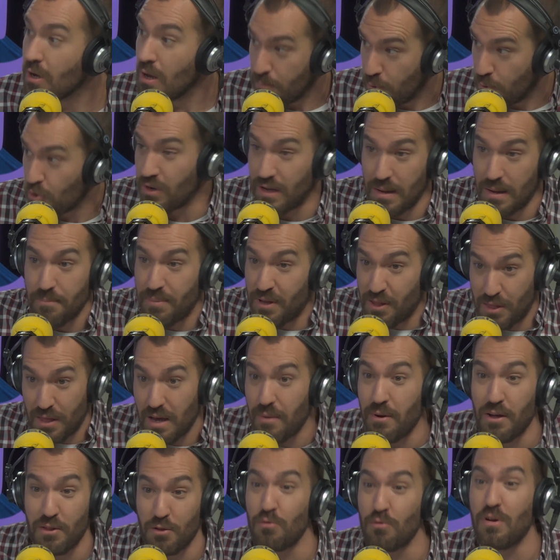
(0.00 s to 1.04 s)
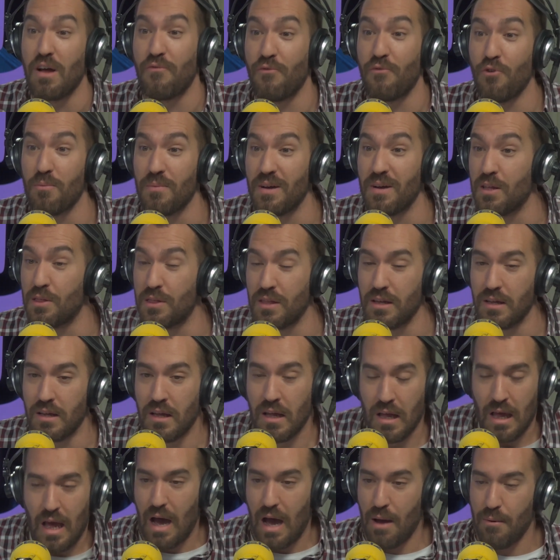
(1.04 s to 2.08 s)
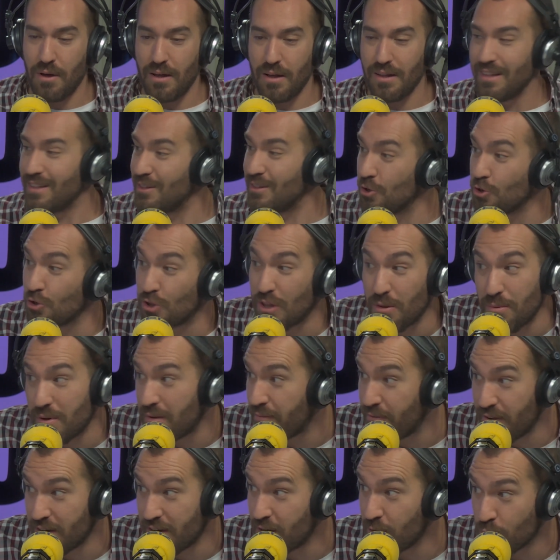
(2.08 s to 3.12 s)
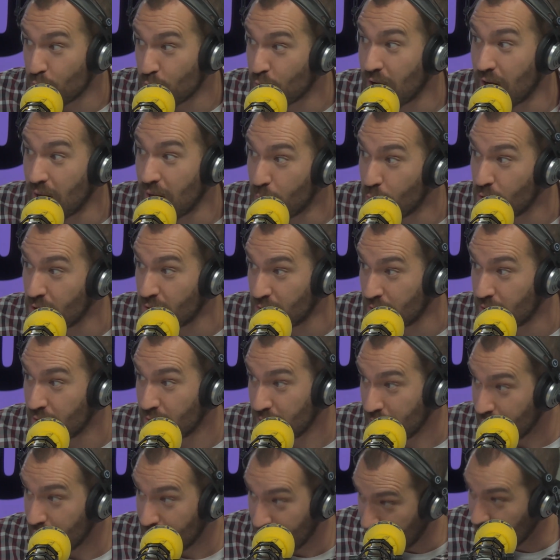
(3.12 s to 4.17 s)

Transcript: porque la, empezaban de una forma y dice, no te ves venir nunca muerte. No.